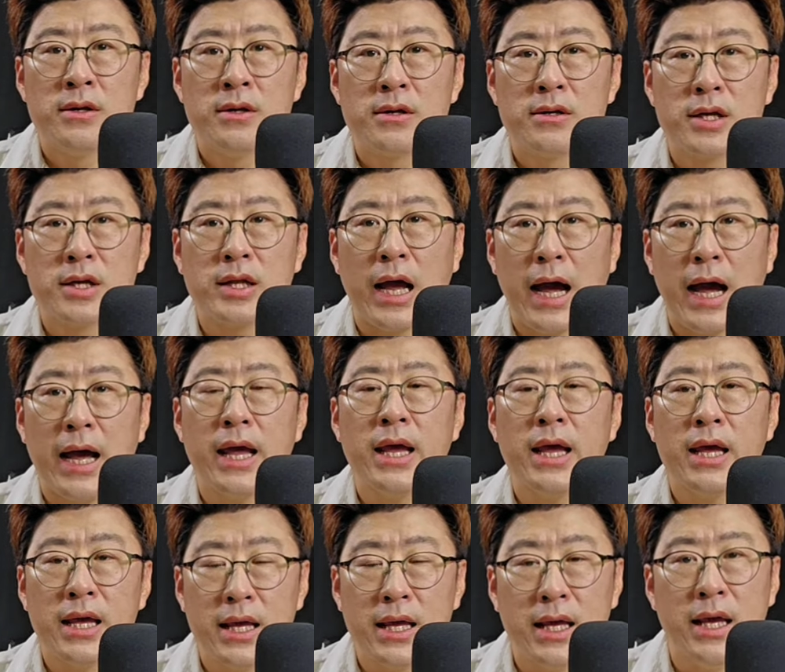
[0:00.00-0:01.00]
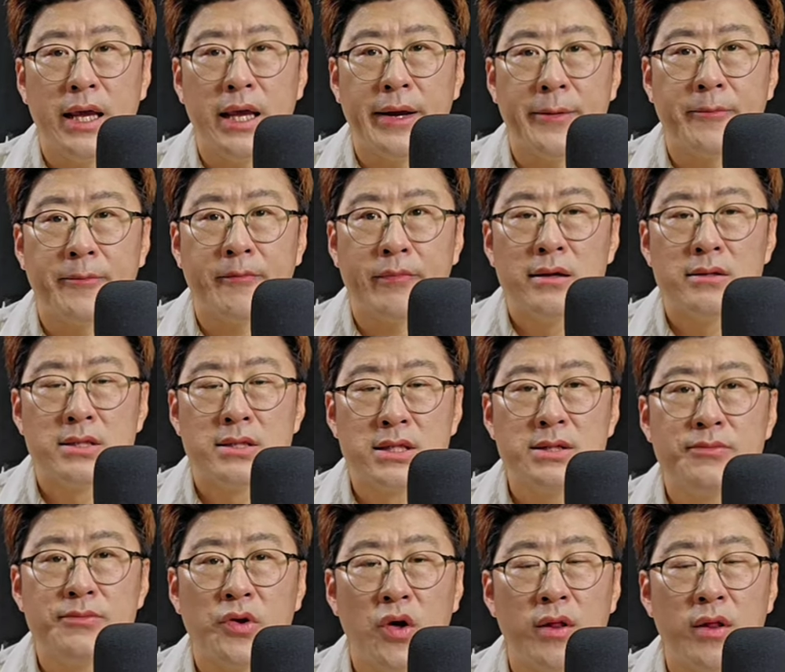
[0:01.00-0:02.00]
근데 다행히
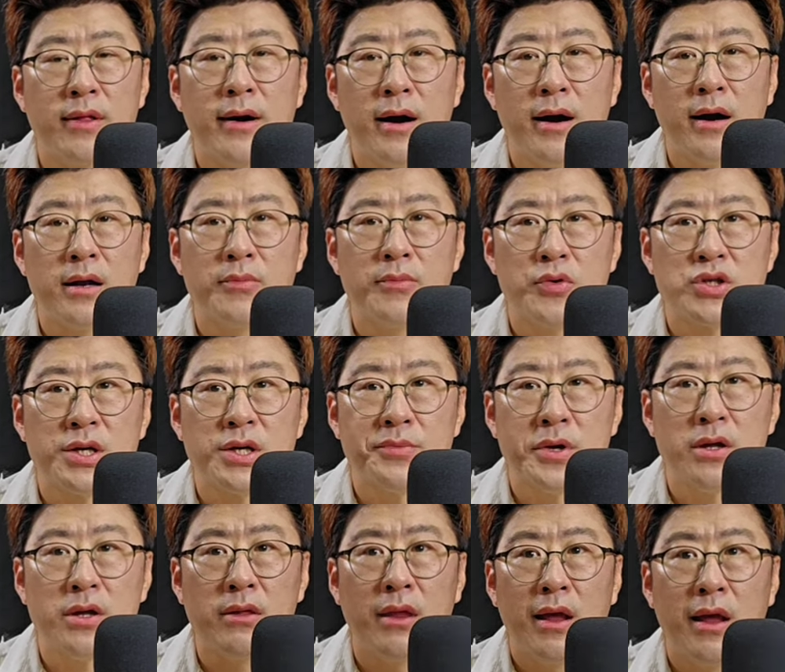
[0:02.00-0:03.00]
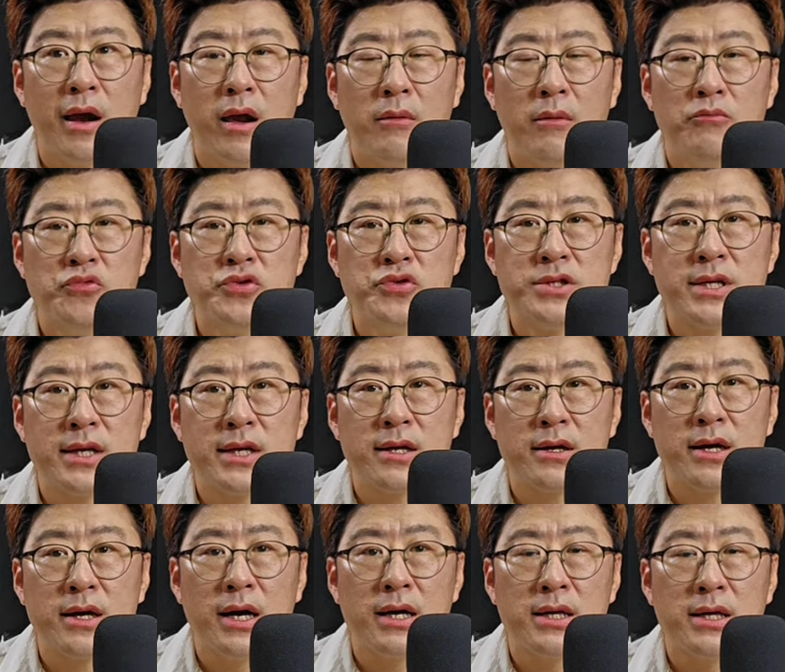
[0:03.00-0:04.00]
지금 현 상황을 보시면
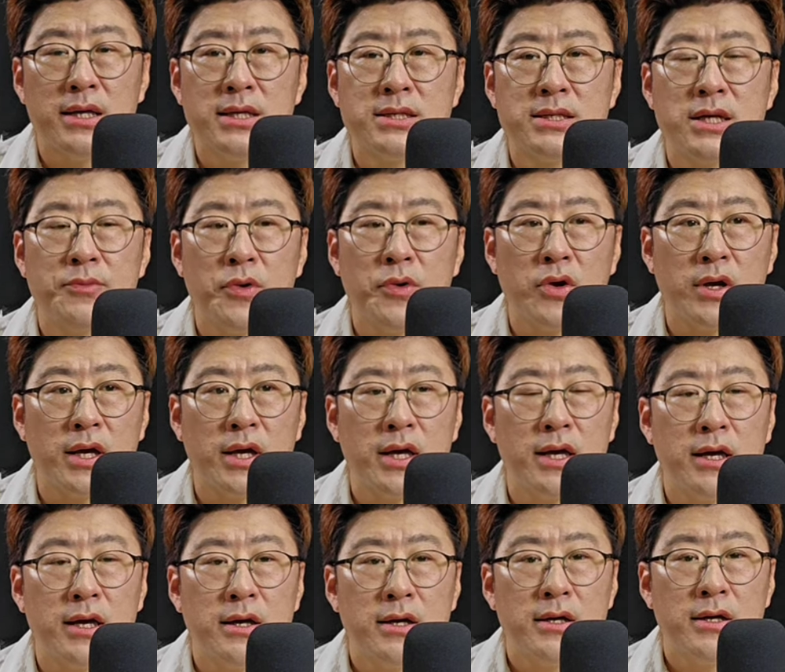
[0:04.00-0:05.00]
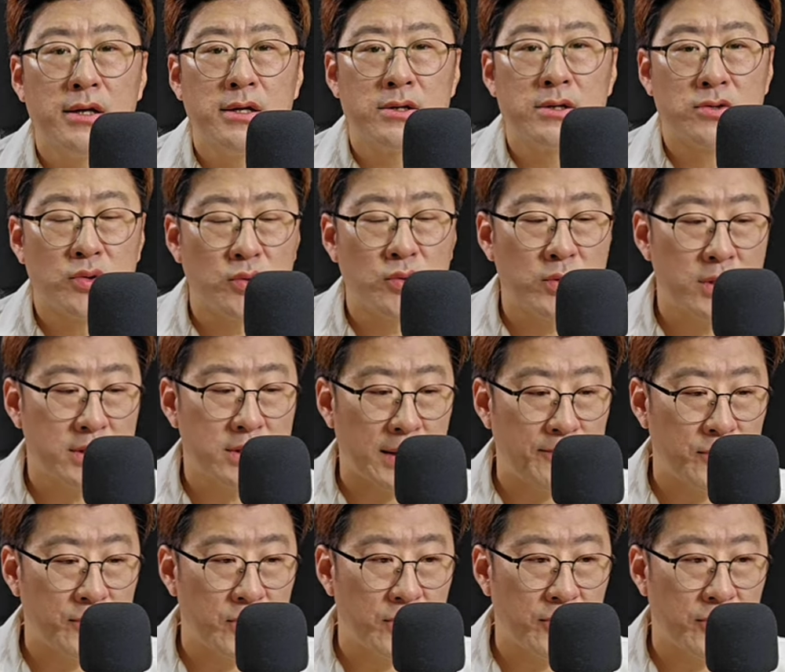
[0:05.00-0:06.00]
문재인과 이재명이 손을
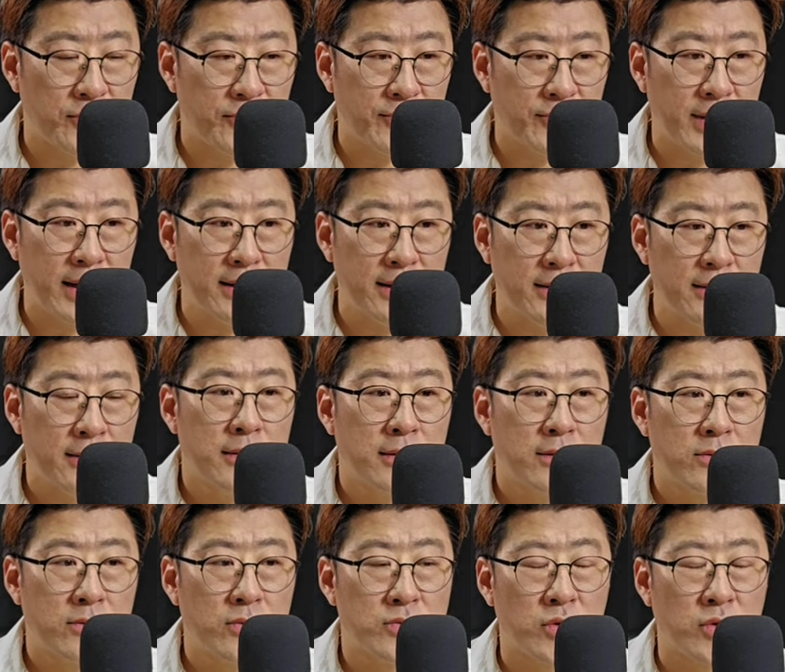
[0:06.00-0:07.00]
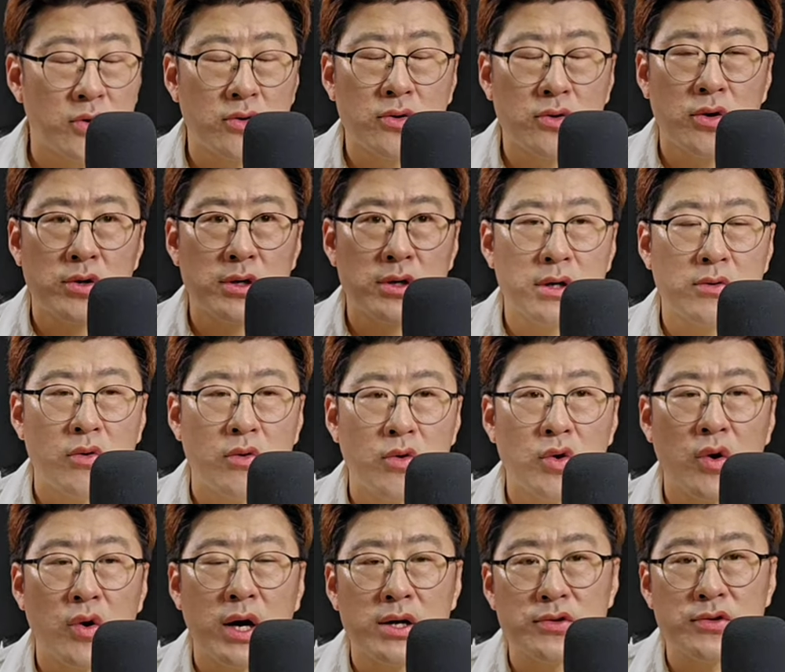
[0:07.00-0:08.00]
잡는 순간 또 정권을
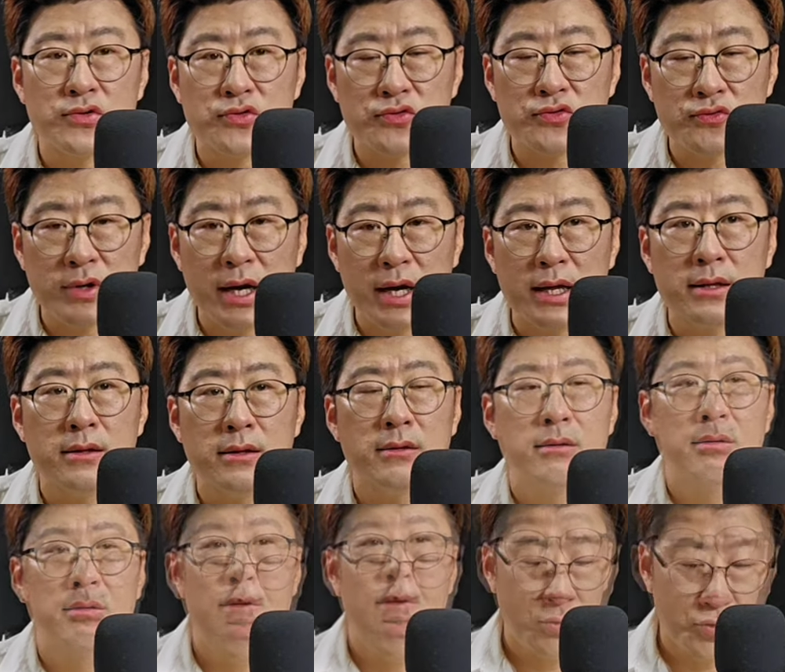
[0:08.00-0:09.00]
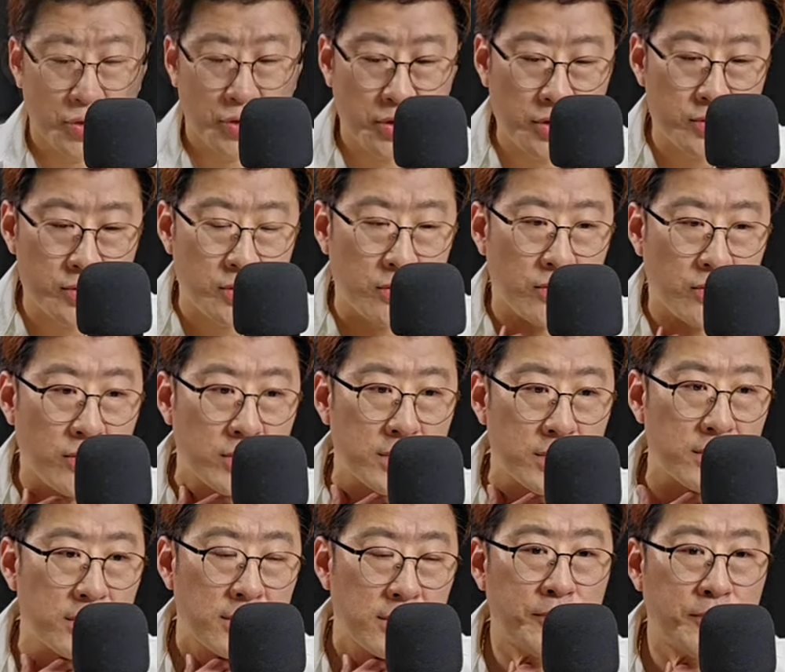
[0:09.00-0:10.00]
공격하는 순간 이 윤석열
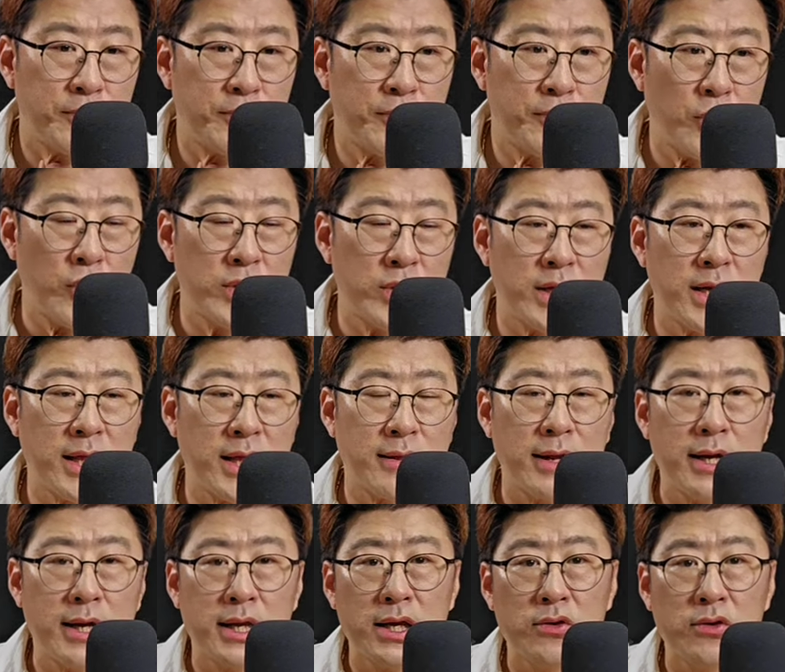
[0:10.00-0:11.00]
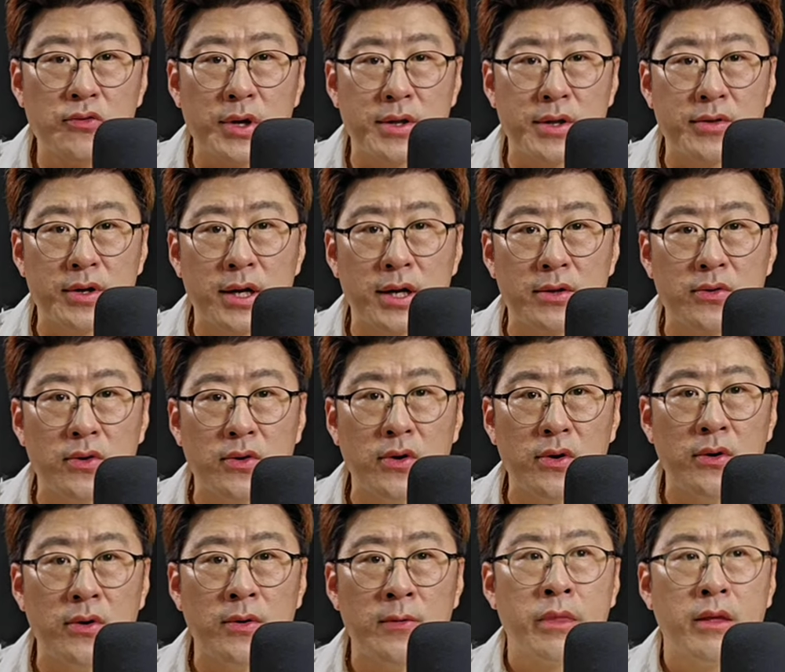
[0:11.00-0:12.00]
정권은 본인이 살기
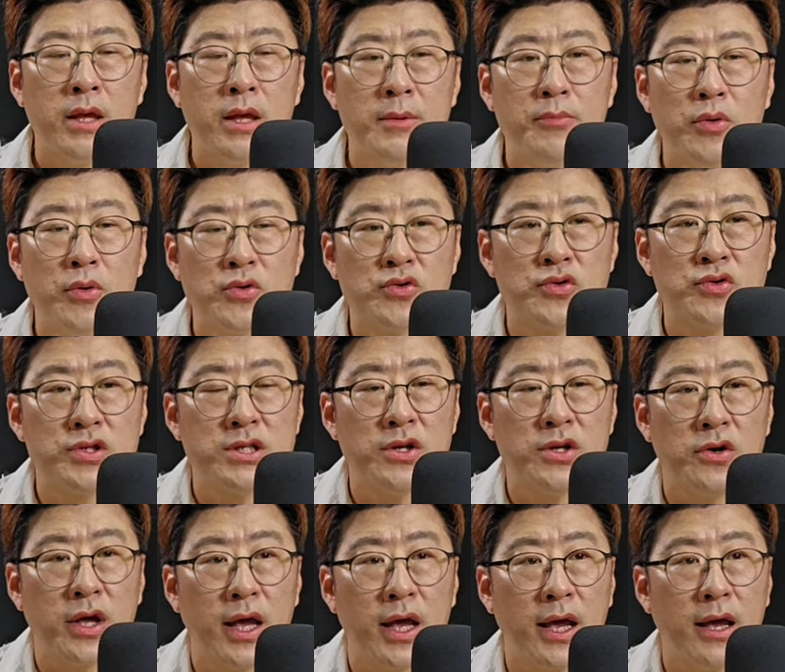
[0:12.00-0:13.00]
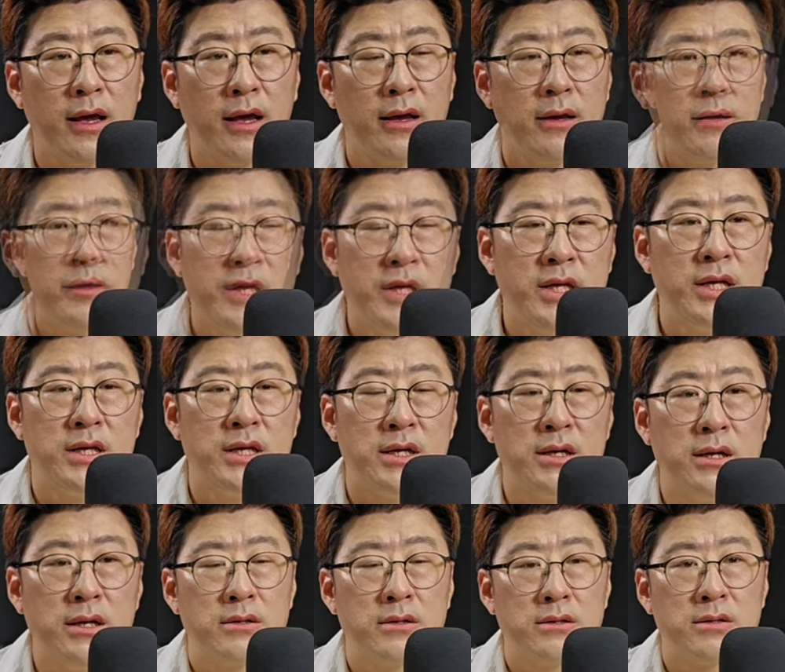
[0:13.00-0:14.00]
위해서라도 이 보수 진영의
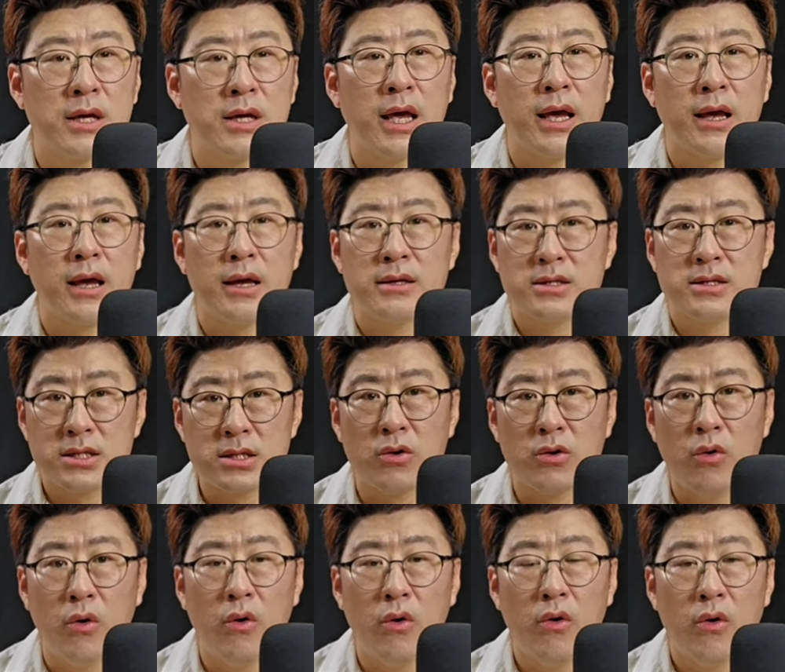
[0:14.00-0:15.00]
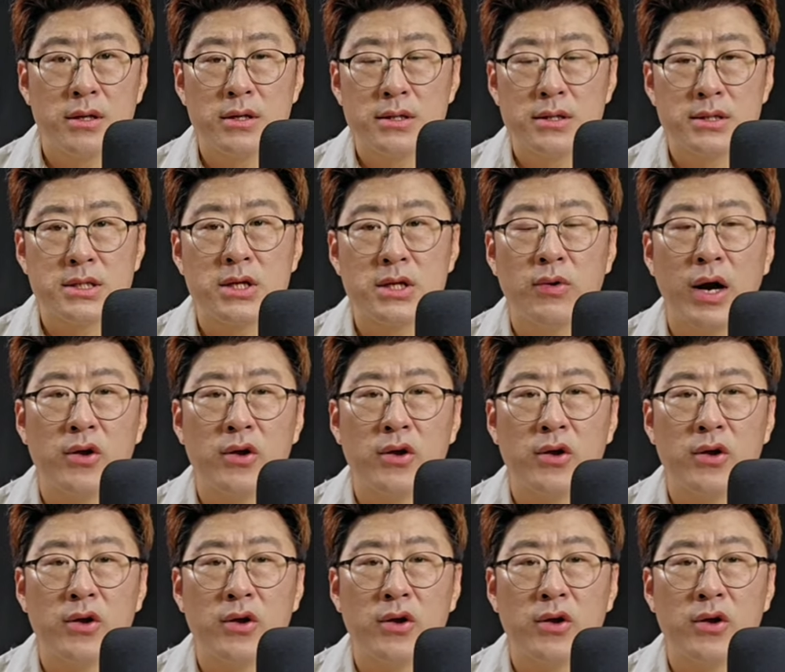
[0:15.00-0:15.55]
민인을 등에 지고 칠